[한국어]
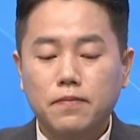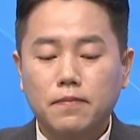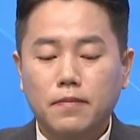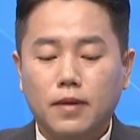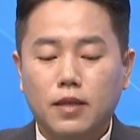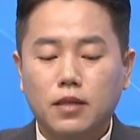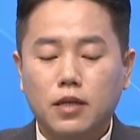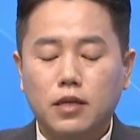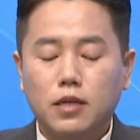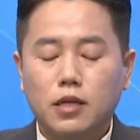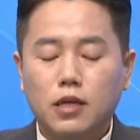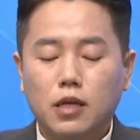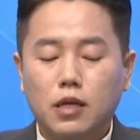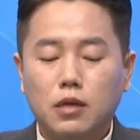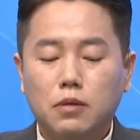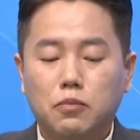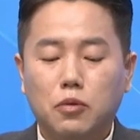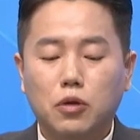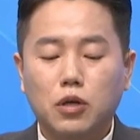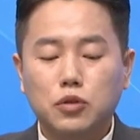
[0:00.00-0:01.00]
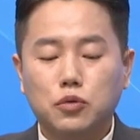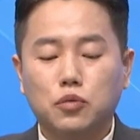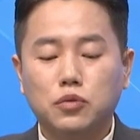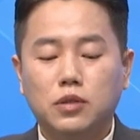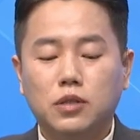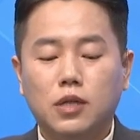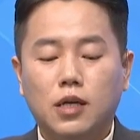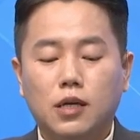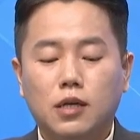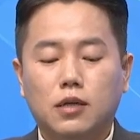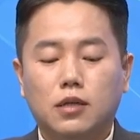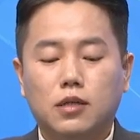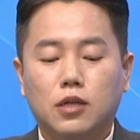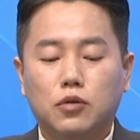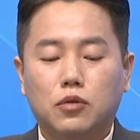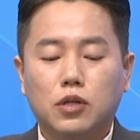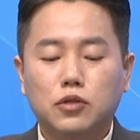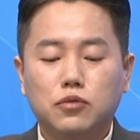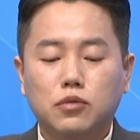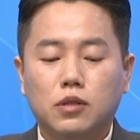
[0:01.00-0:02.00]
근데 이게 뭐가
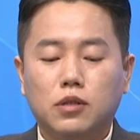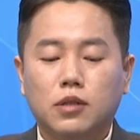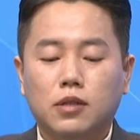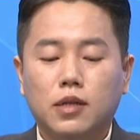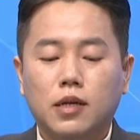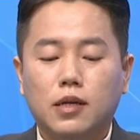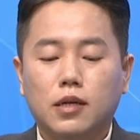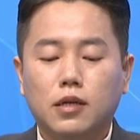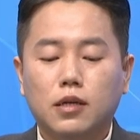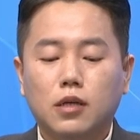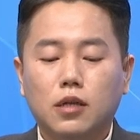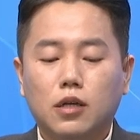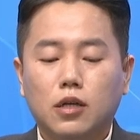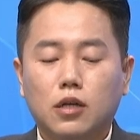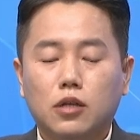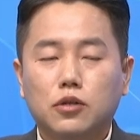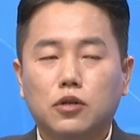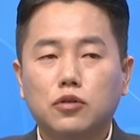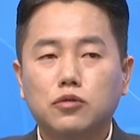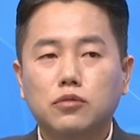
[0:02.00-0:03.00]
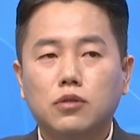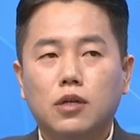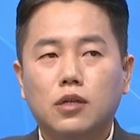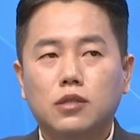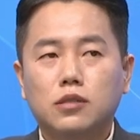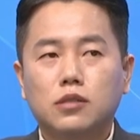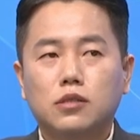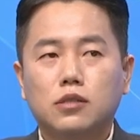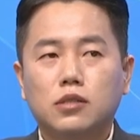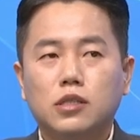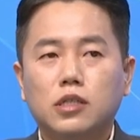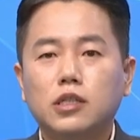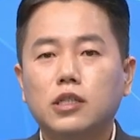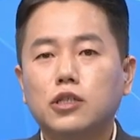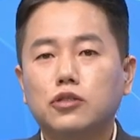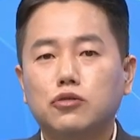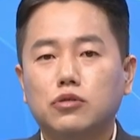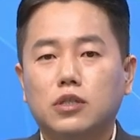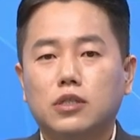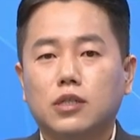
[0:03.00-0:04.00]
좋냐라고 할 수는 있는데 결국에는
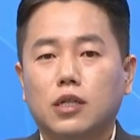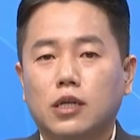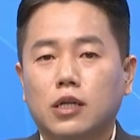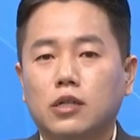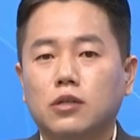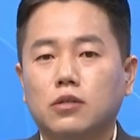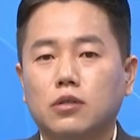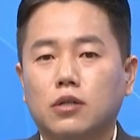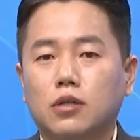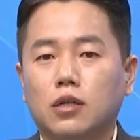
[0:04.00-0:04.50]
신기술이잖아요.